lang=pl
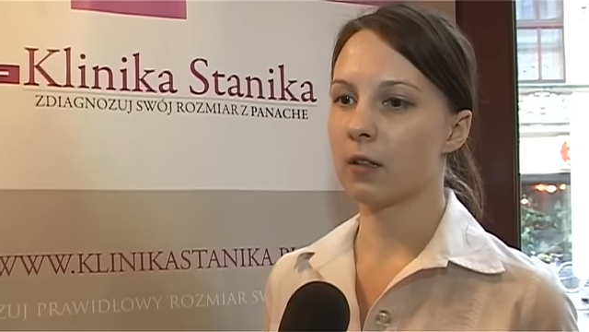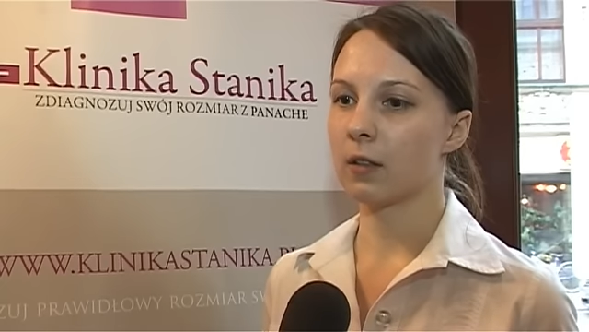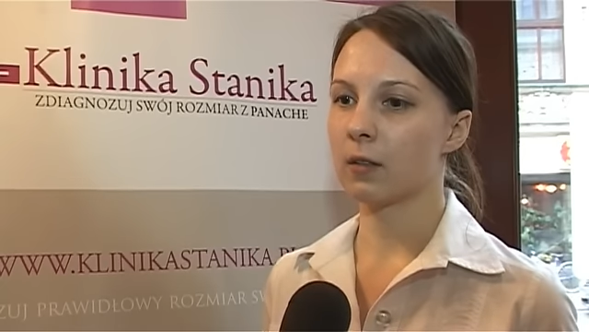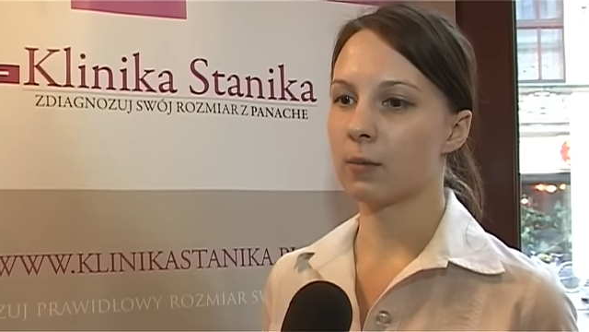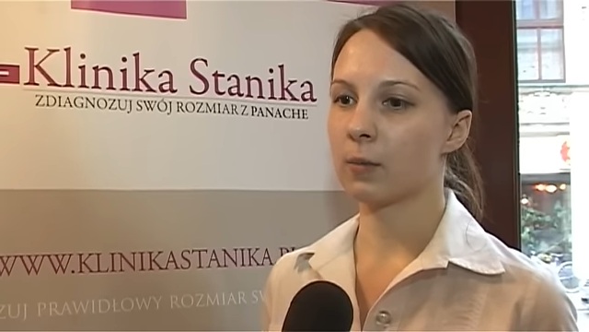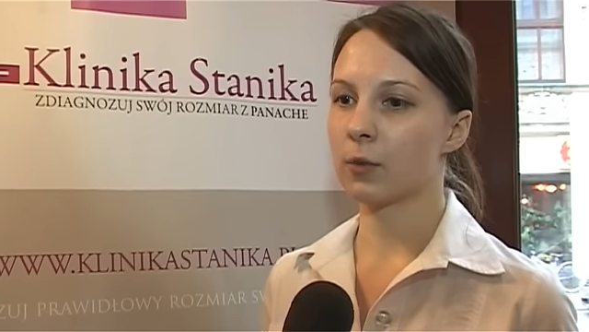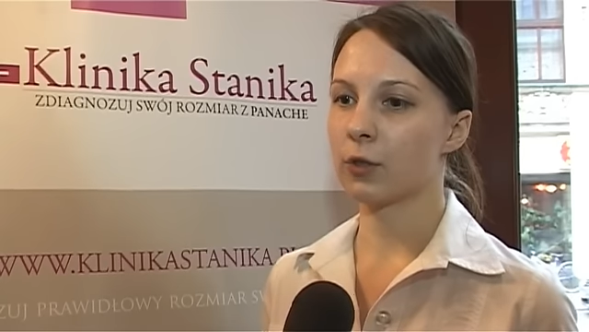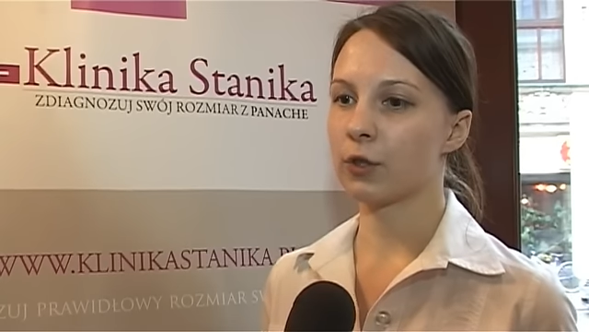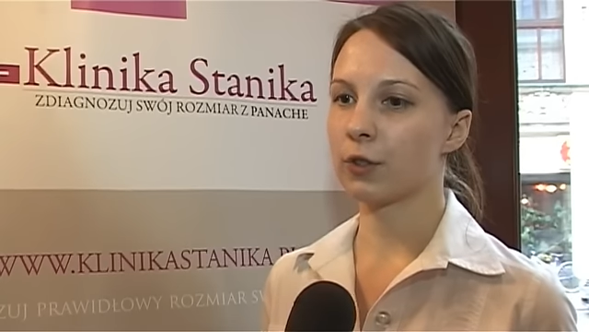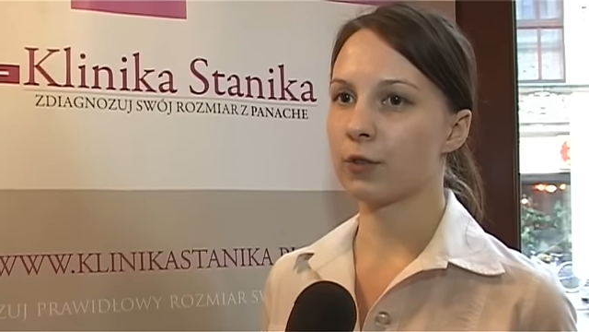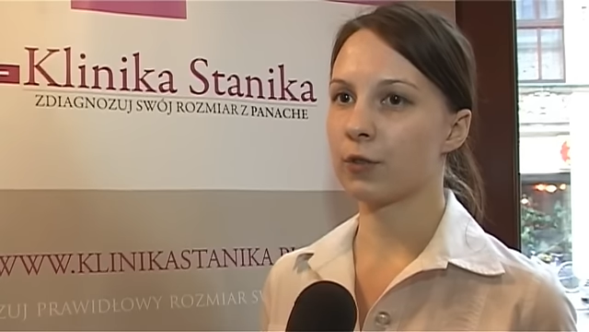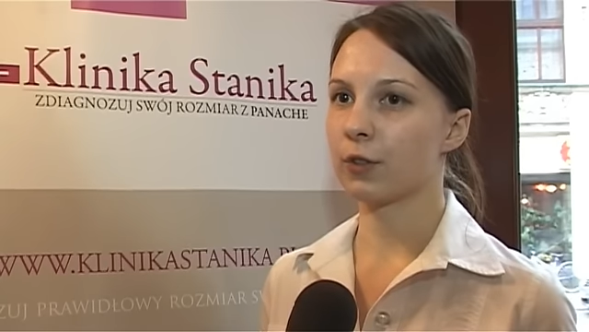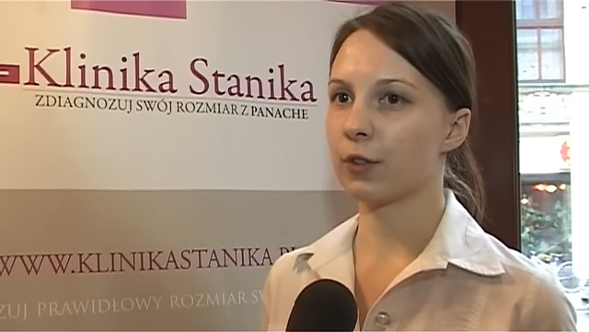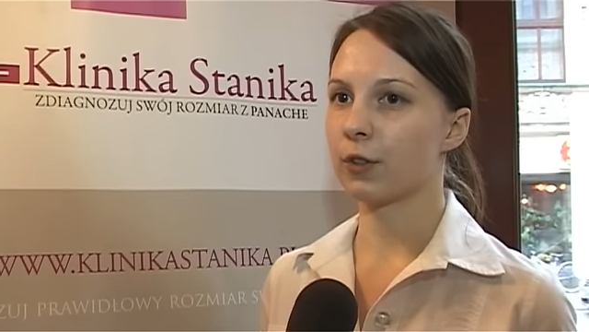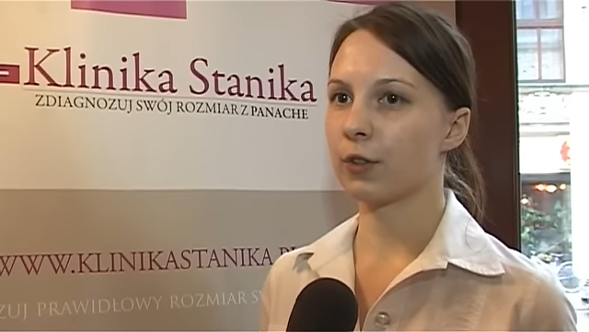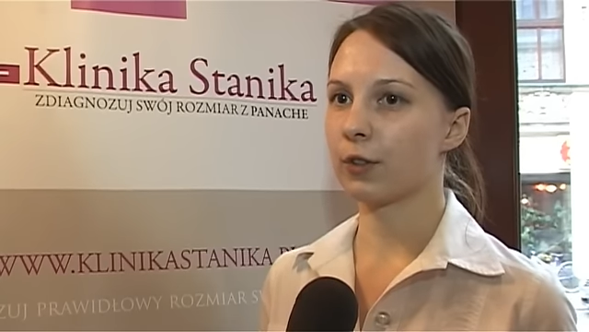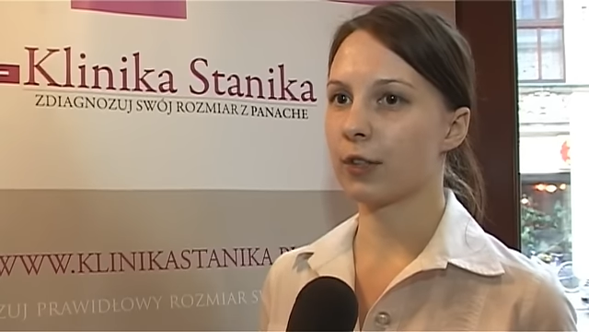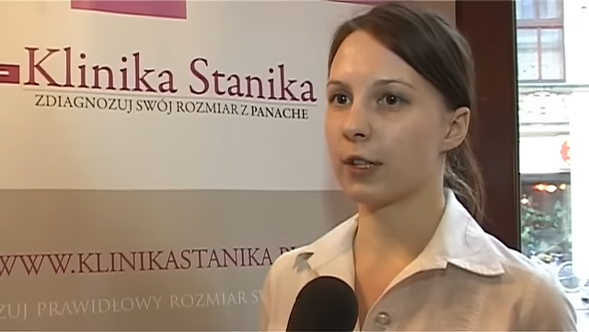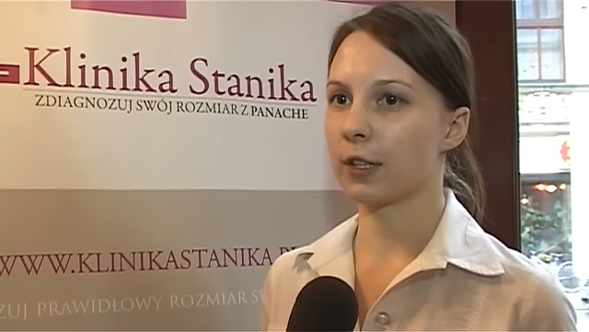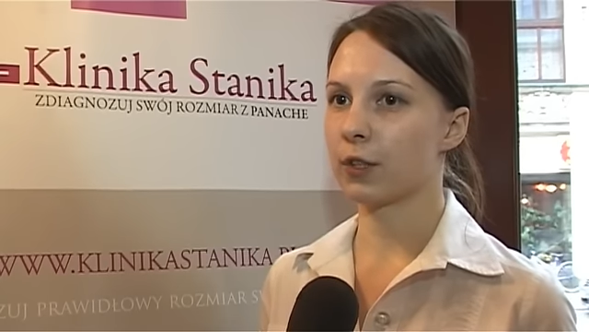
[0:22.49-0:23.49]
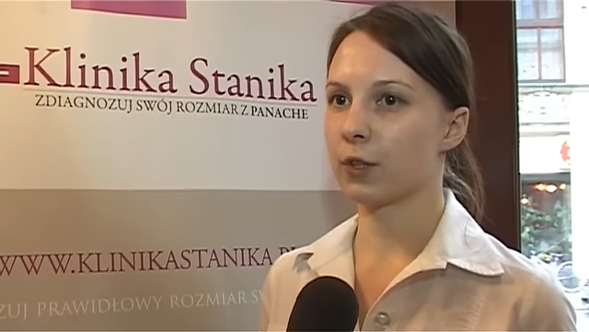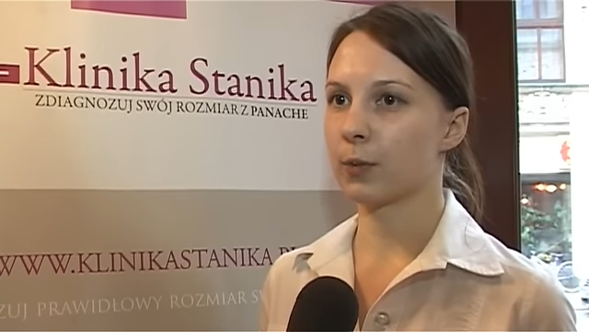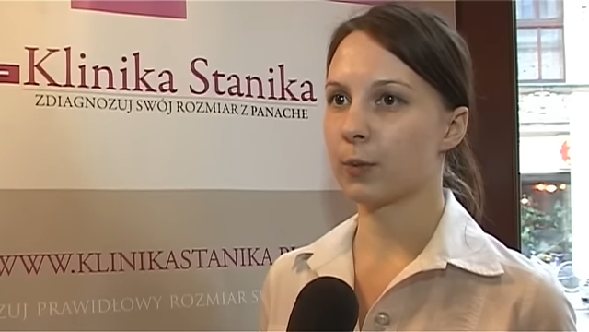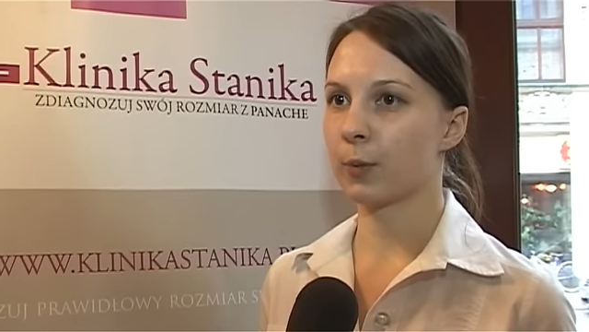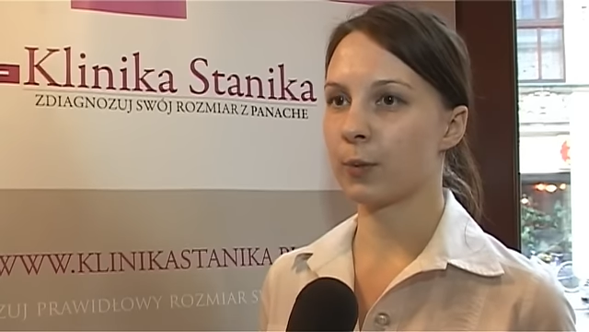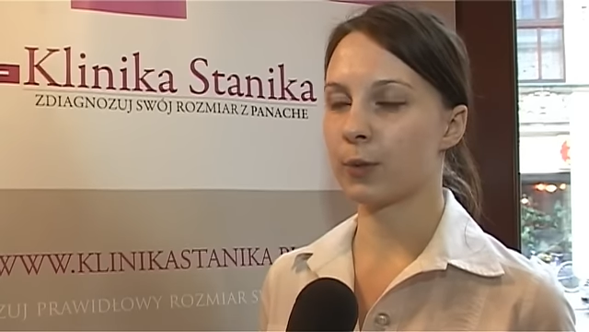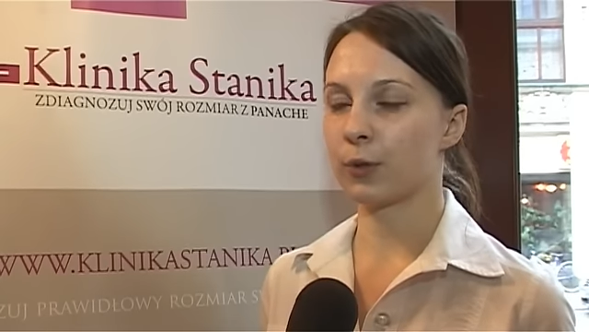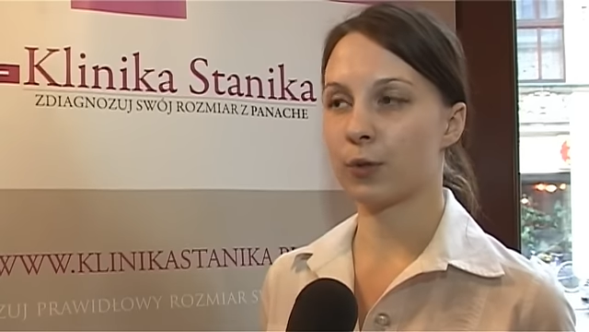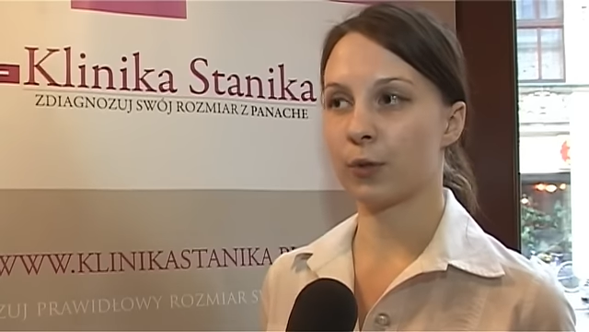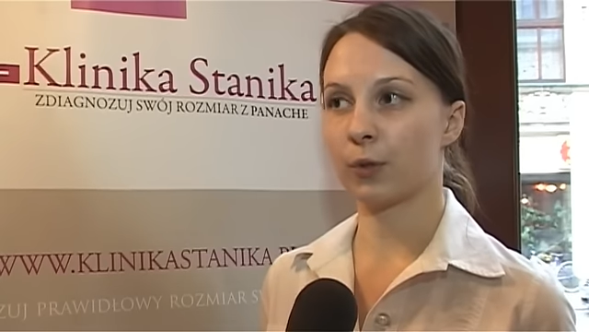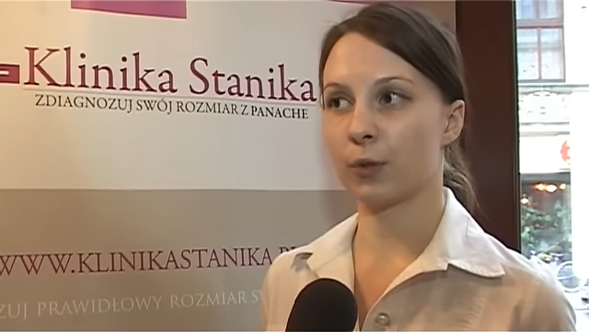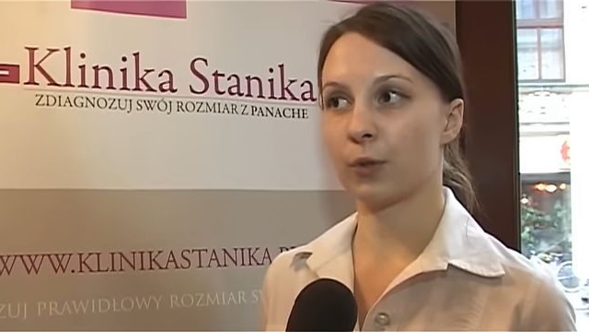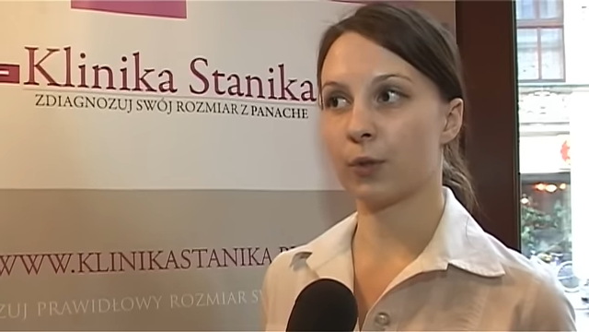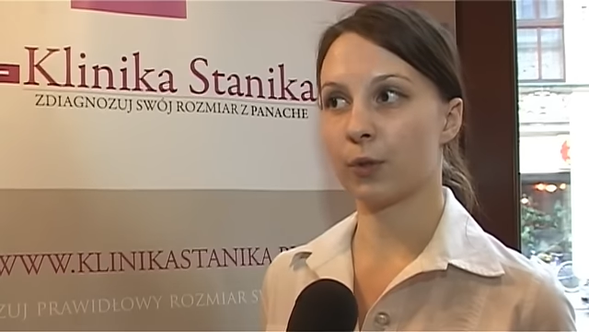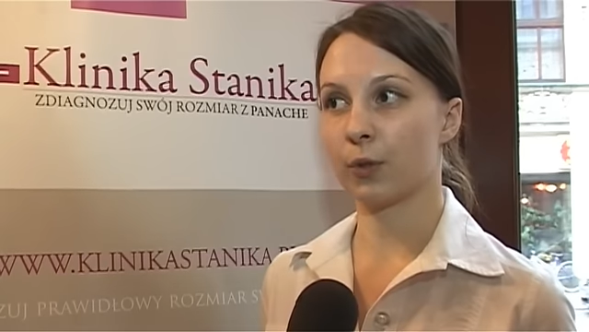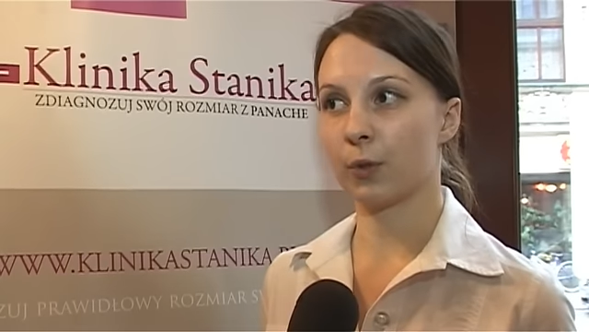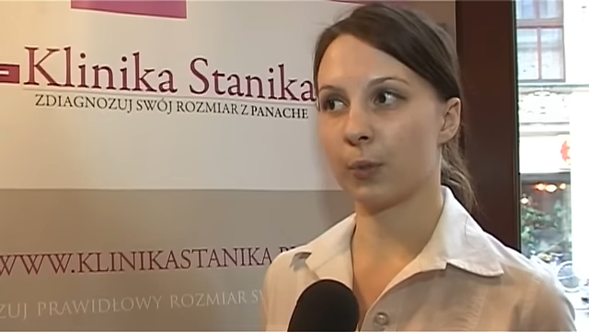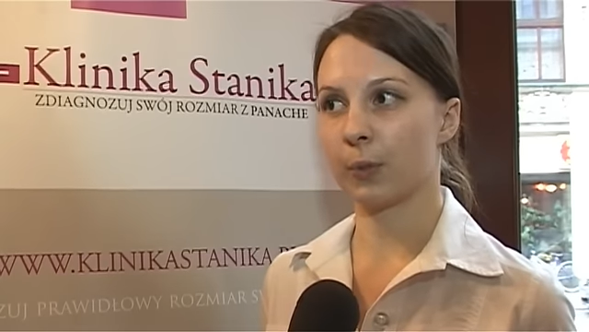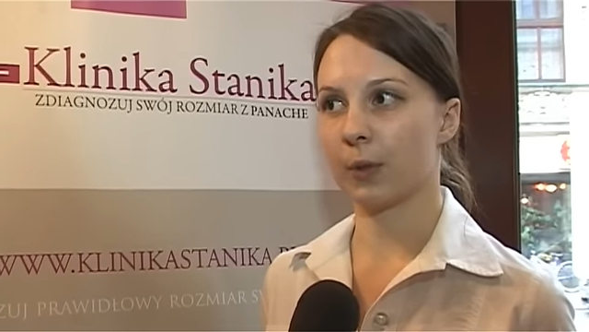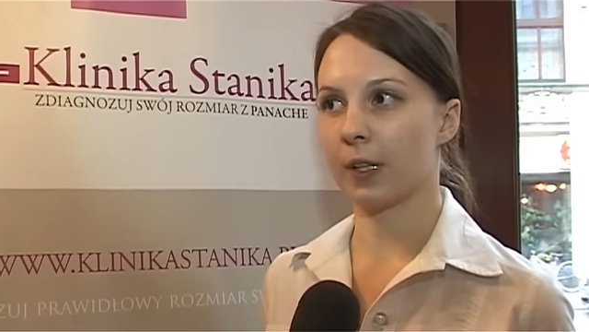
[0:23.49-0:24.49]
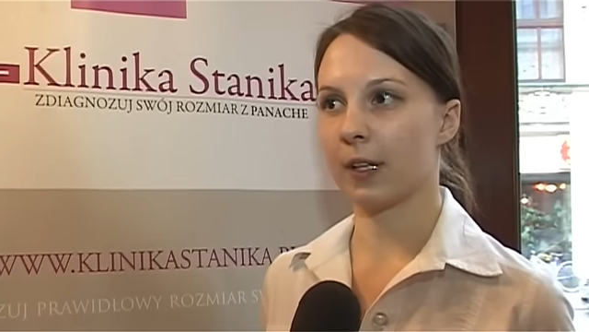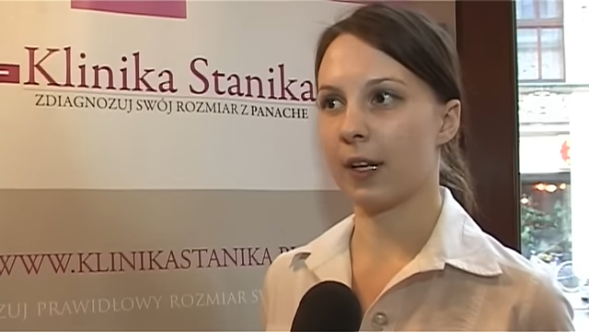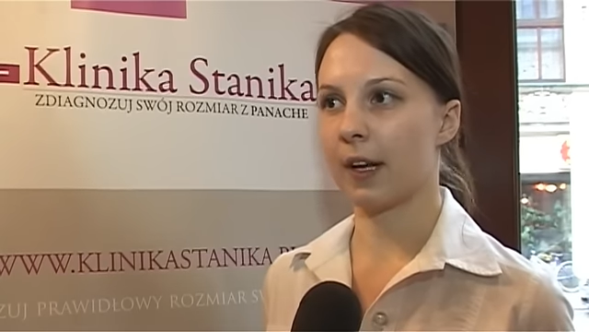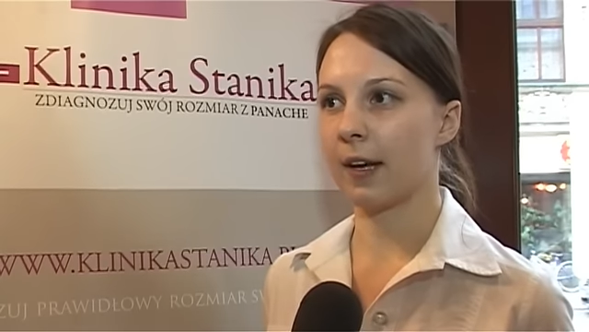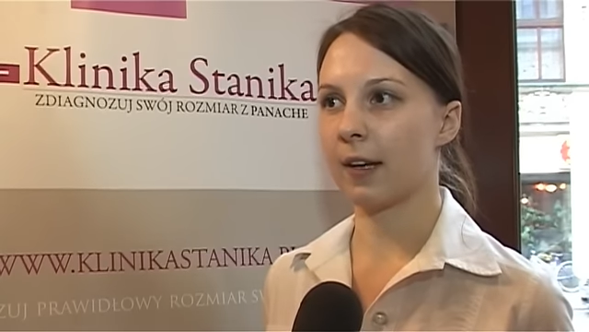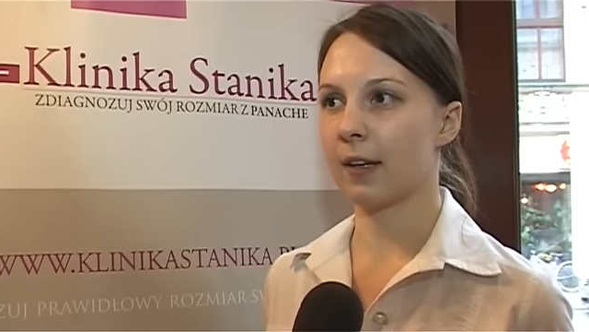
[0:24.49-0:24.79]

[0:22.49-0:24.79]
e, może wyglądać po prostu grubiej,